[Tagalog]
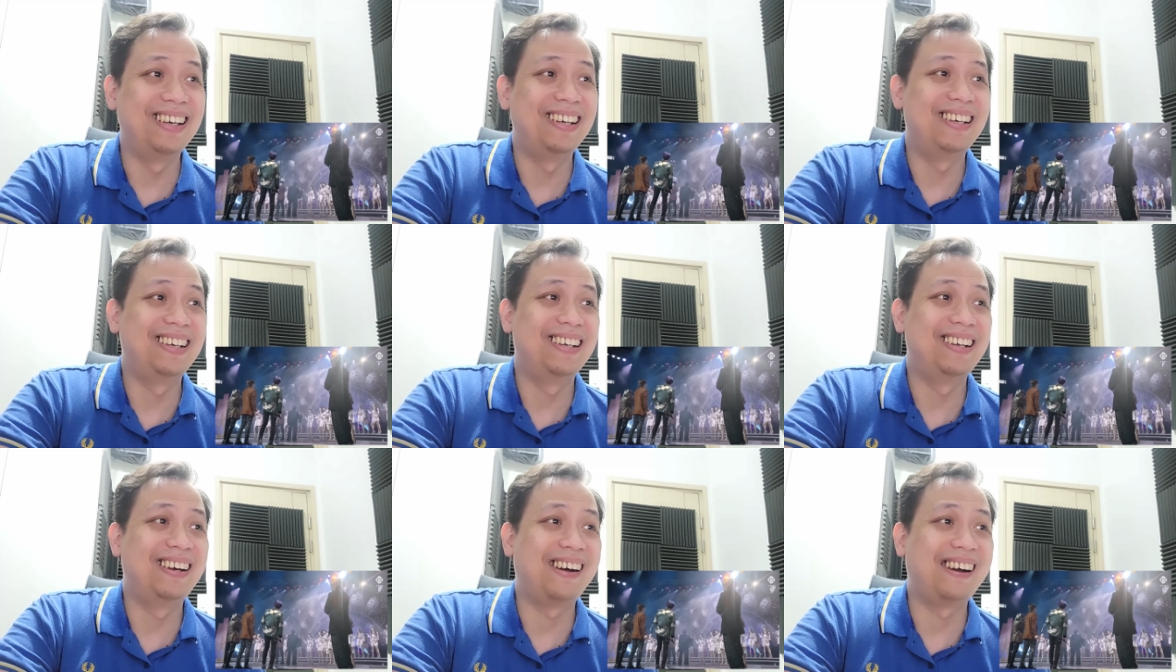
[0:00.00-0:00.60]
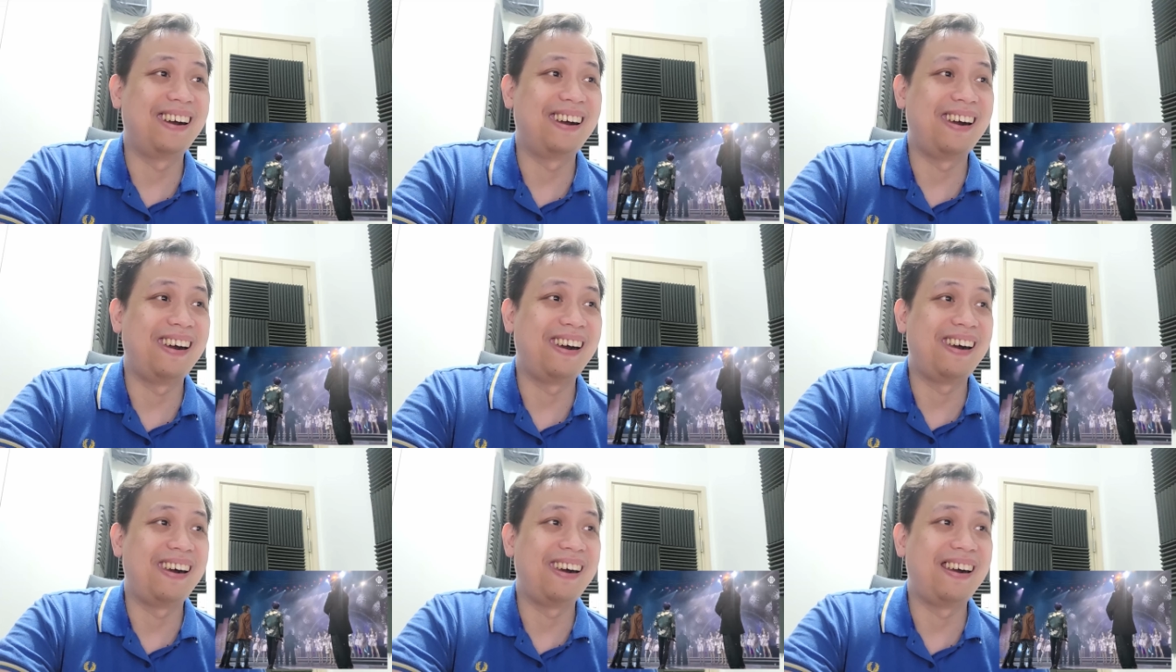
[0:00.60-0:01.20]
six,
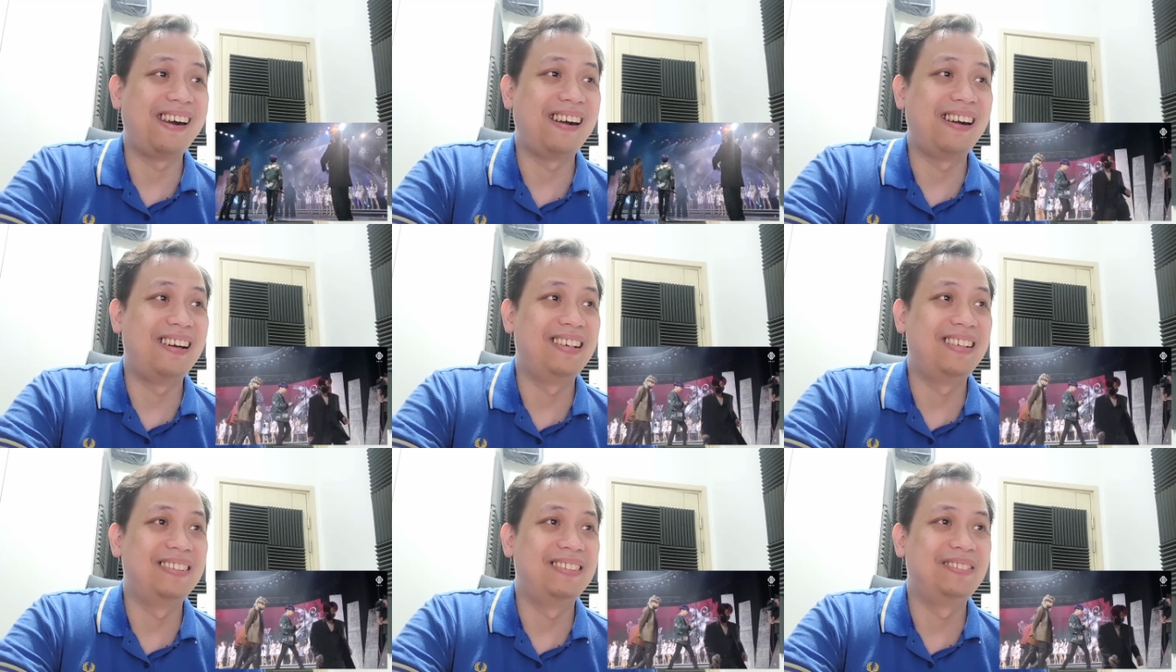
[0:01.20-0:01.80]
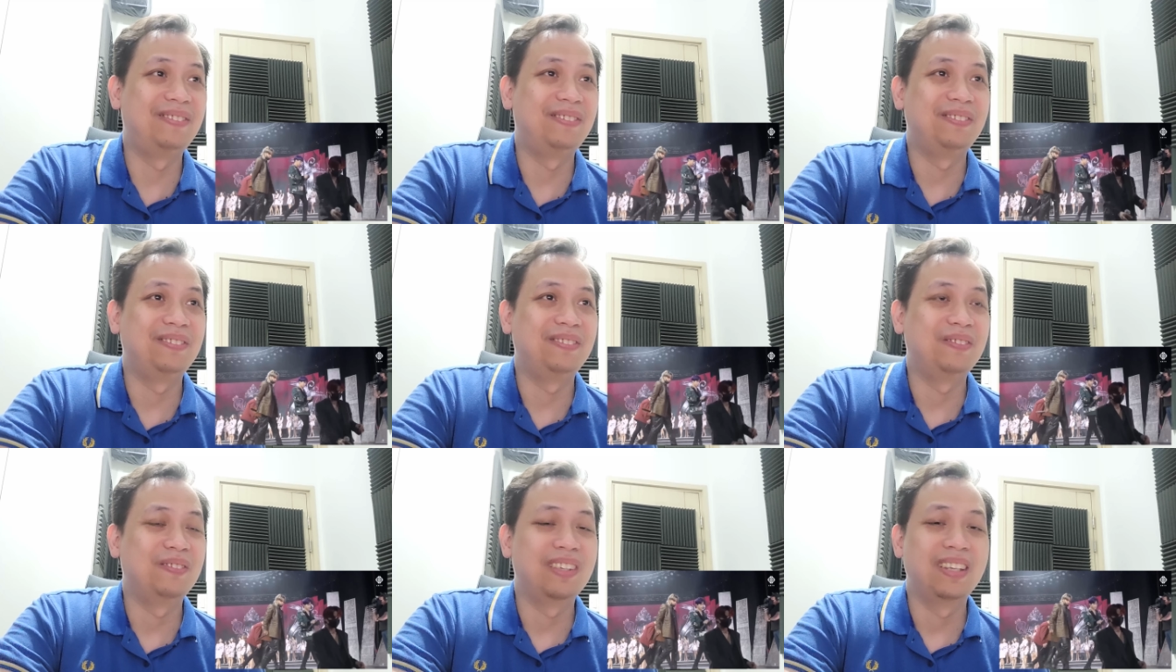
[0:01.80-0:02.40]
seven, eight.
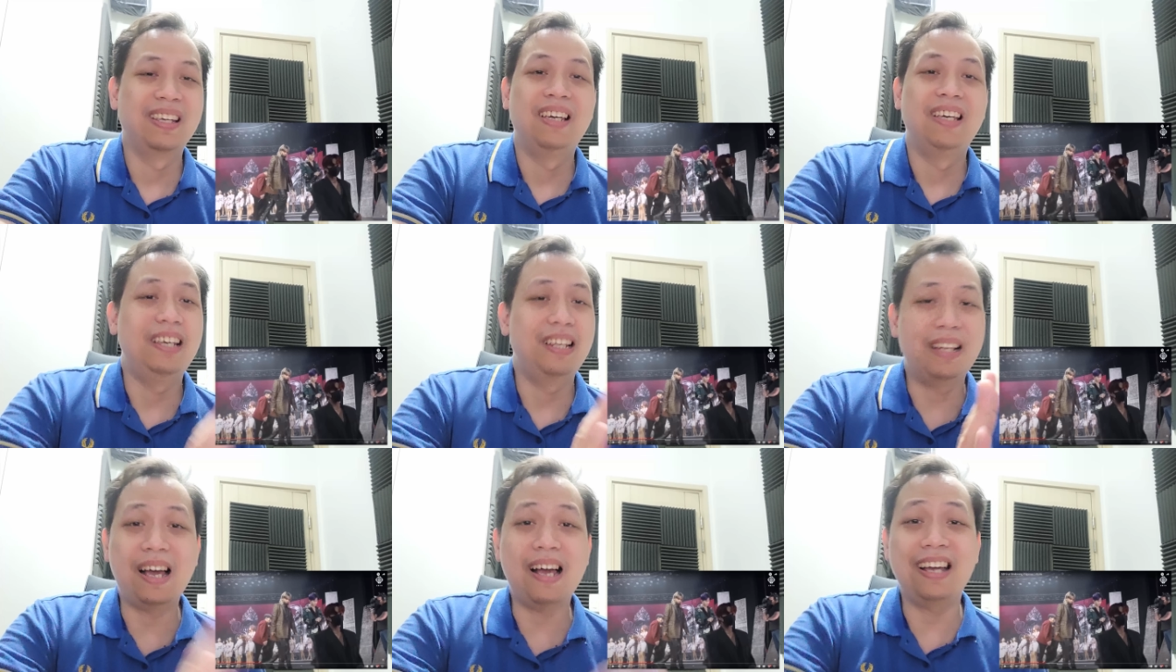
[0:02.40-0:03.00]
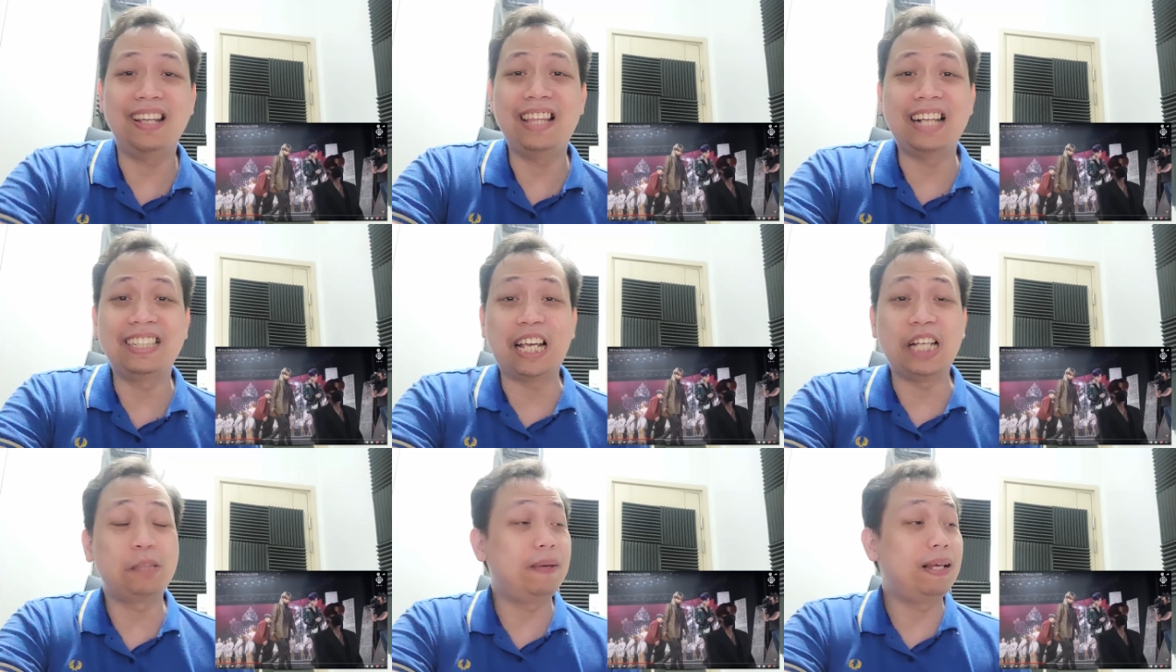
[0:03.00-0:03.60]
Yan ang kaganda
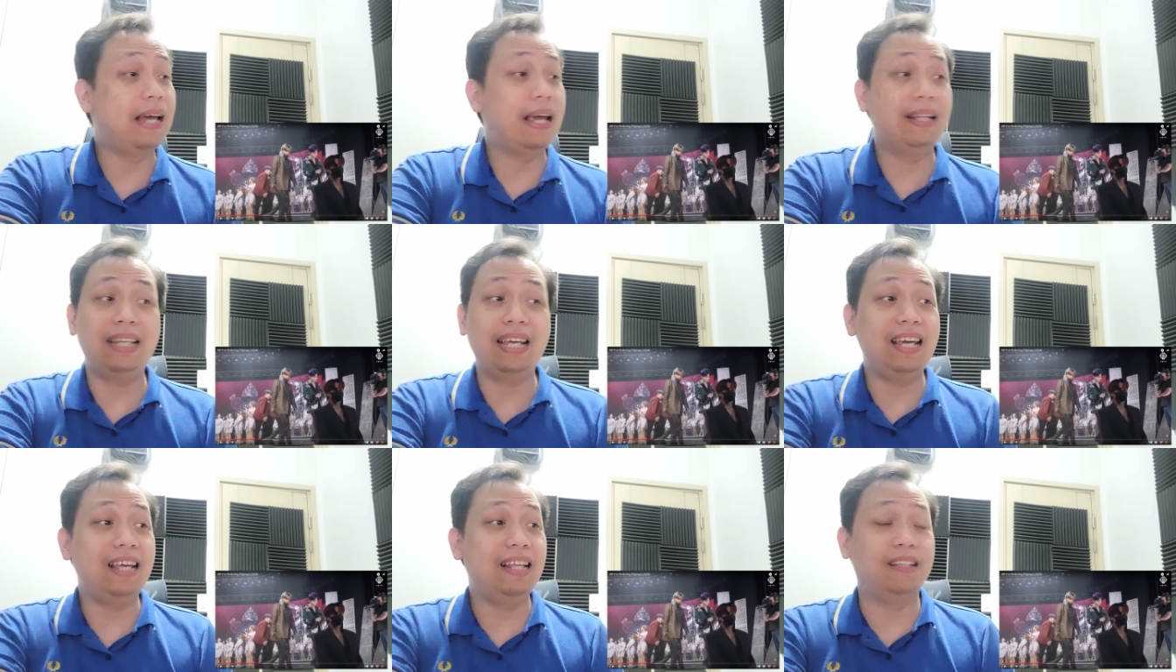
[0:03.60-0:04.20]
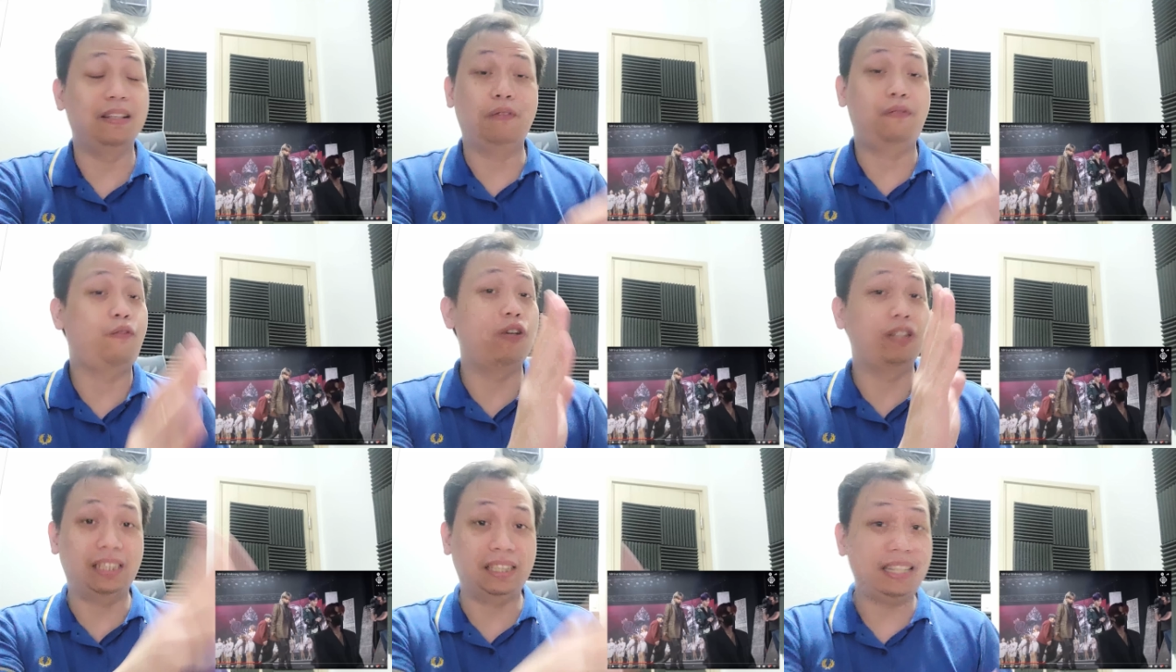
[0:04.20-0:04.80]
sa SB19. Of
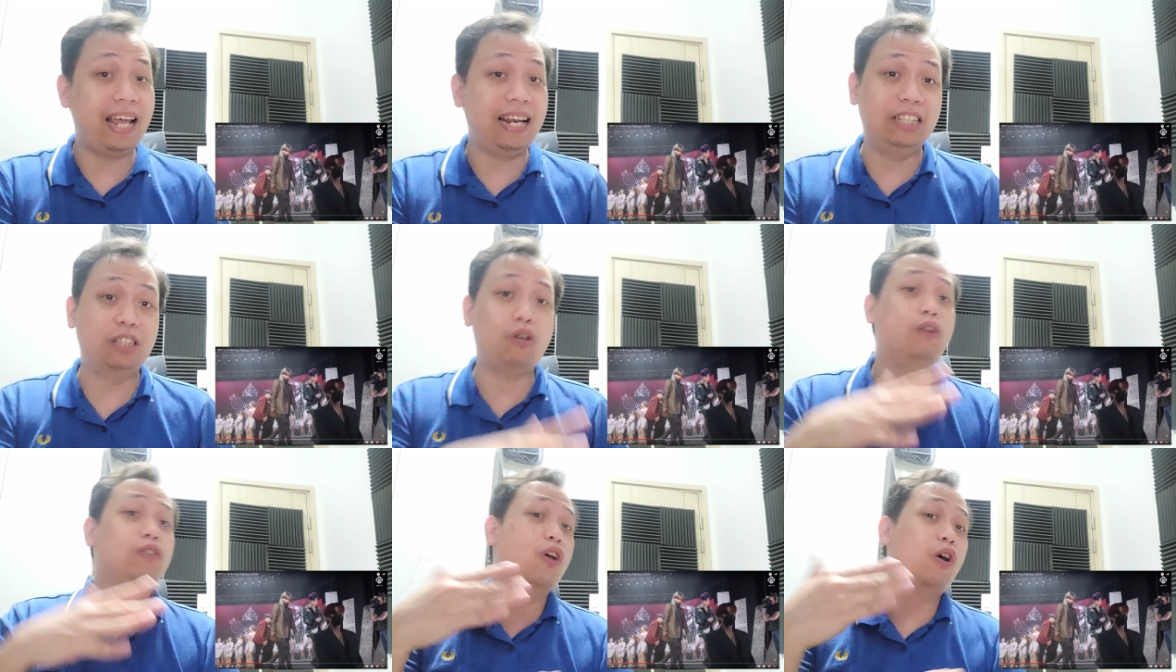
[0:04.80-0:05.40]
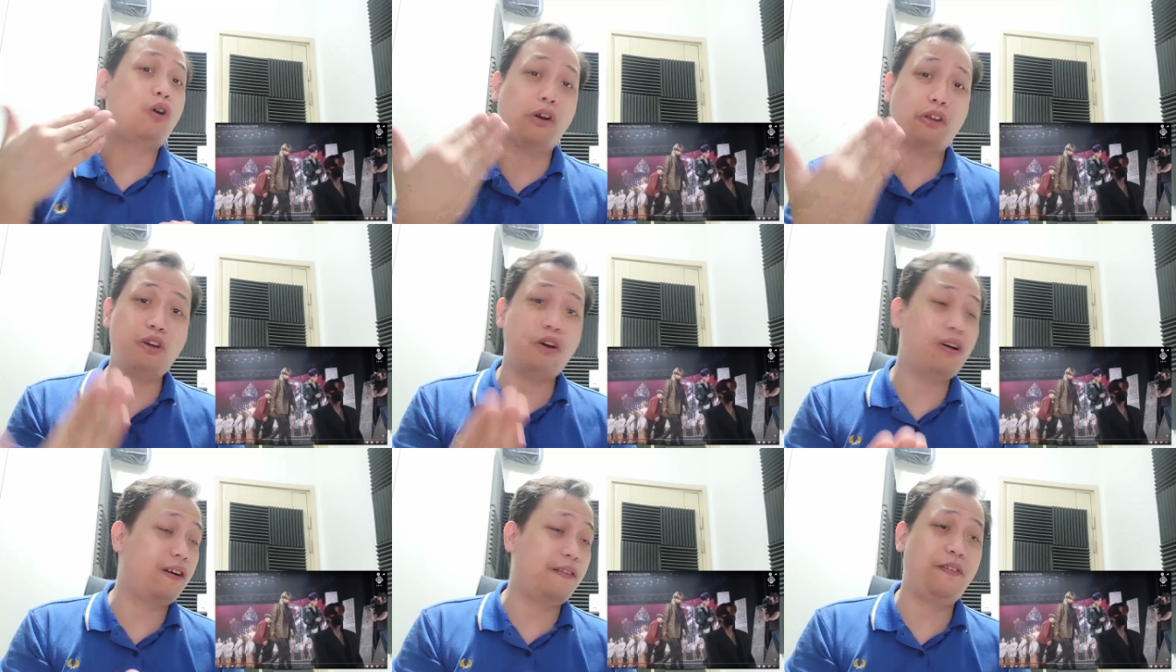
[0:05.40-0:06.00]
course, Stell is also a
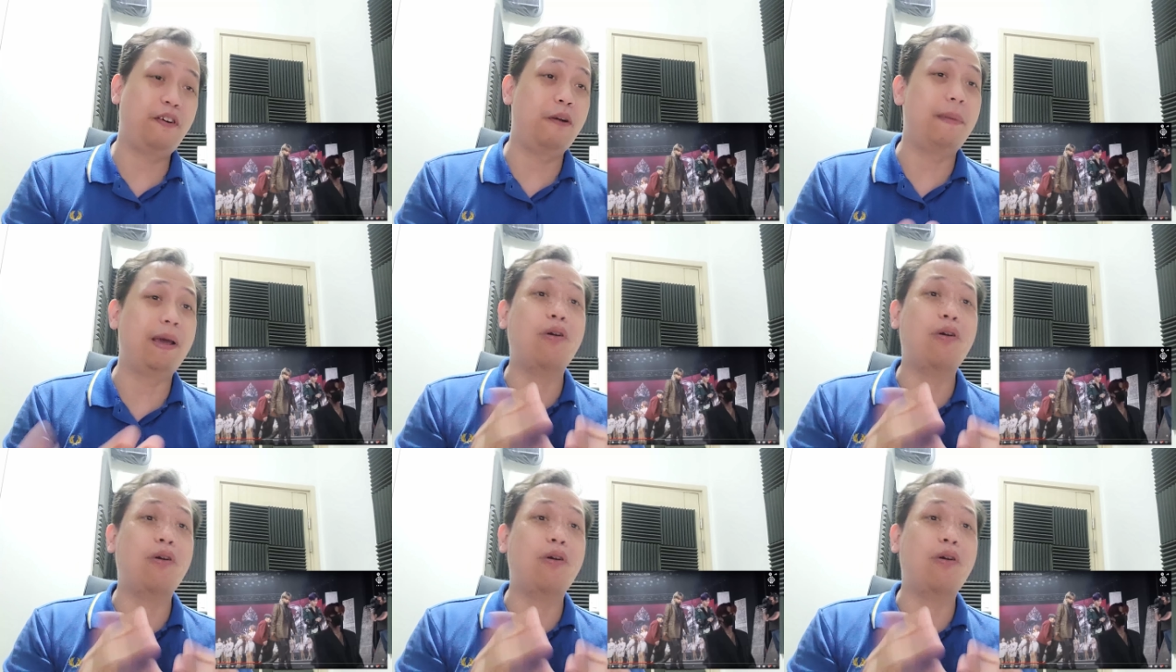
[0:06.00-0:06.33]
choreographer.